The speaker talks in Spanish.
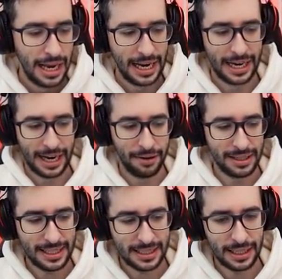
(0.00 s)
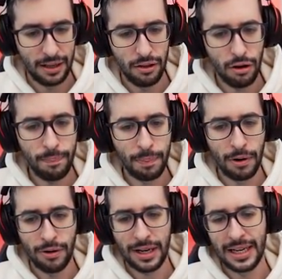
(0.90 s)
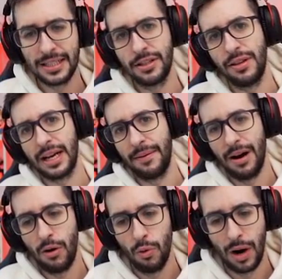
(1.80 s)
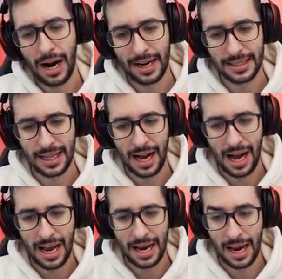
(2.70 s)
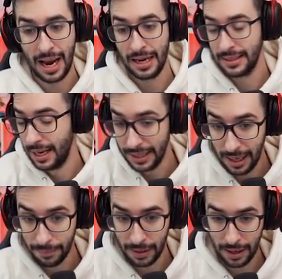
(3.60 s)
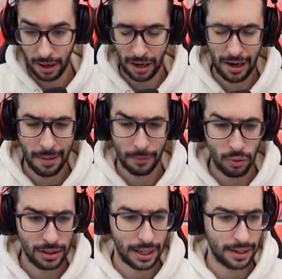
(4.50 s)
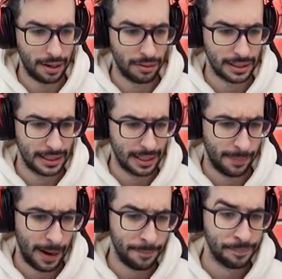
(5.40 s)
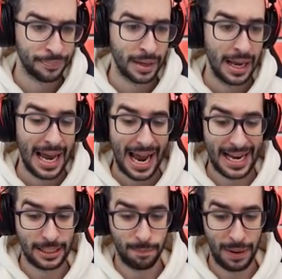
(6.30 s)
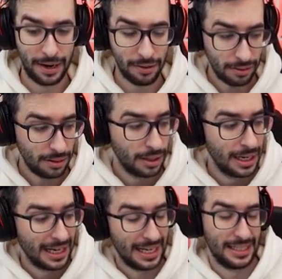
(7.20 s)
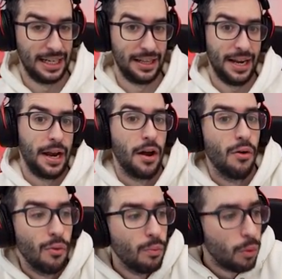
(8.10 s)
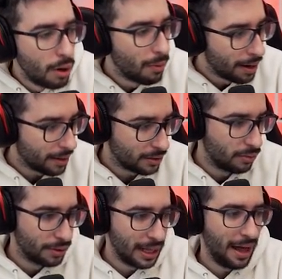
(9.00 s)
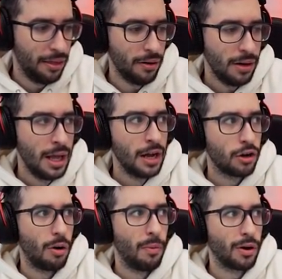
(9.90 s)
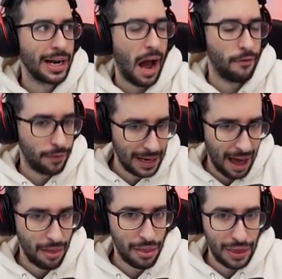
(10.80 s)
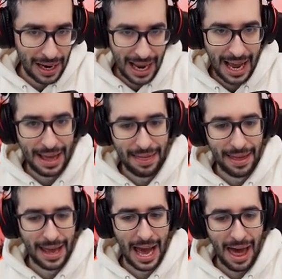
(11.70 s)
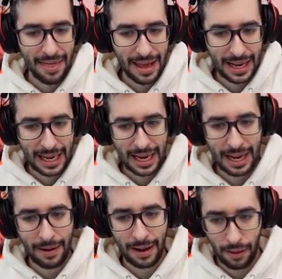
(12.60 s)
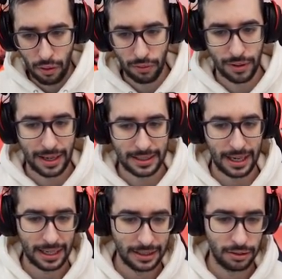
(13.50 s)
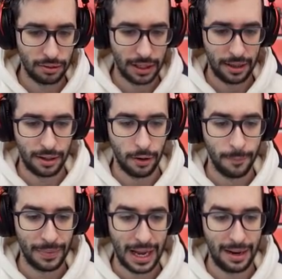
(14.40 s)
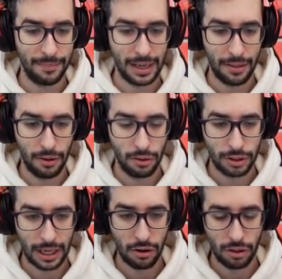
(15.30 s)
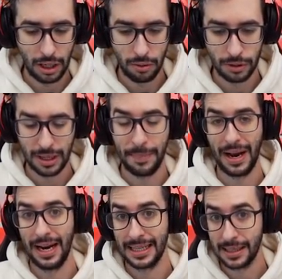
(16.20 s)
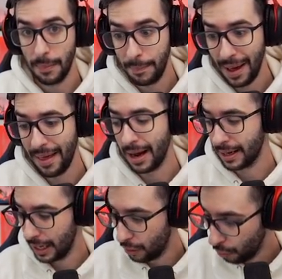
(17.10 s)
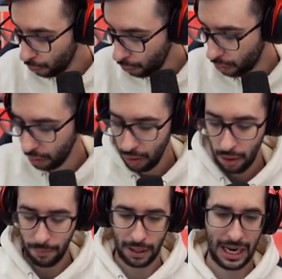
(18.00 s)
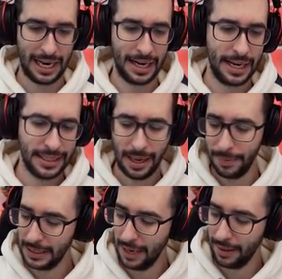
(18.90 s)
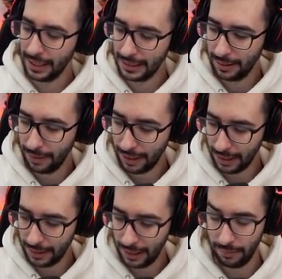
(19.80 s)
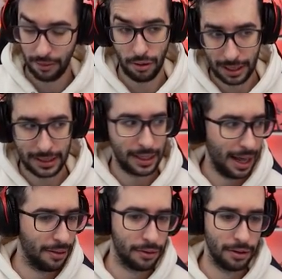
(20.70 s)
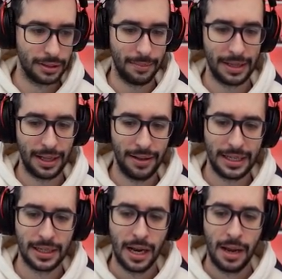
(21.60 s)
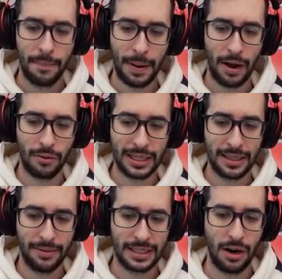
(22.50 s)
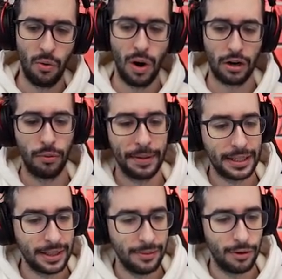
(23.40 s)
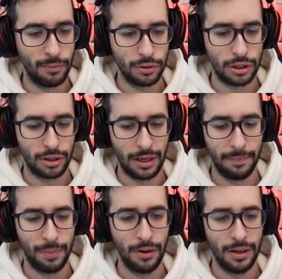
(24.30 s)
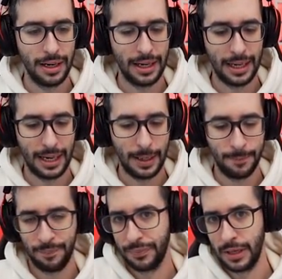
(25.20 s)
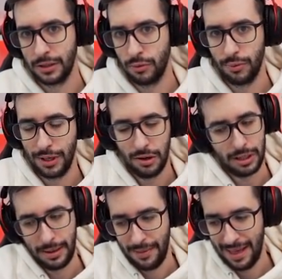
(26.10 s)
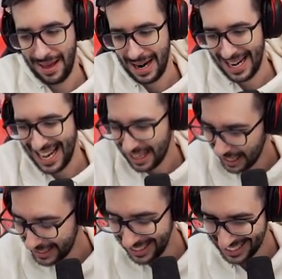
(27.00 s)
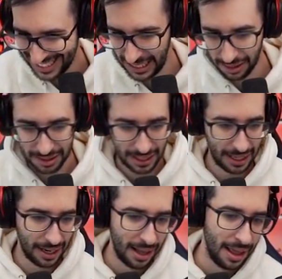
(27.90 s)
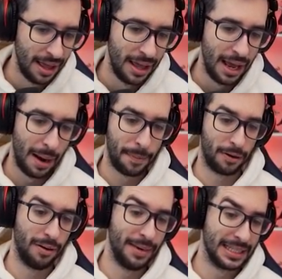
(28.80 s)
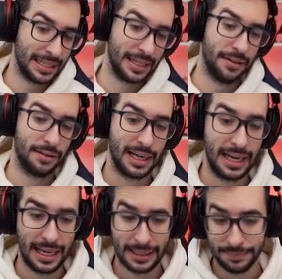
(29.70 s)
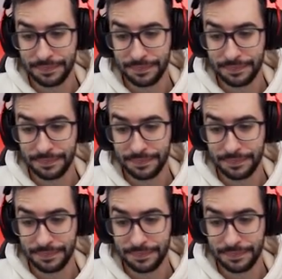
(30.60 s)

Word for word: y que no haya sido por el hecho de que va a jugar esta, eh, eh, esta EM, de EM Winter creo que se llama. Espero que si tiene un muy buen resultado como que afiance la idea de que Counter-Strike es su sitio. El miedo lo tengo que como se pegue la estampada, que lo dudo, porque que ni es a pesar de que lleve no retirado, ¿no? Ya me entendéis. Pero aunque lleve ese jugar competitivo mucho tiempo, eh, es un tío que va a dar la talla sí o sí. El problema es ese, ¿no? Que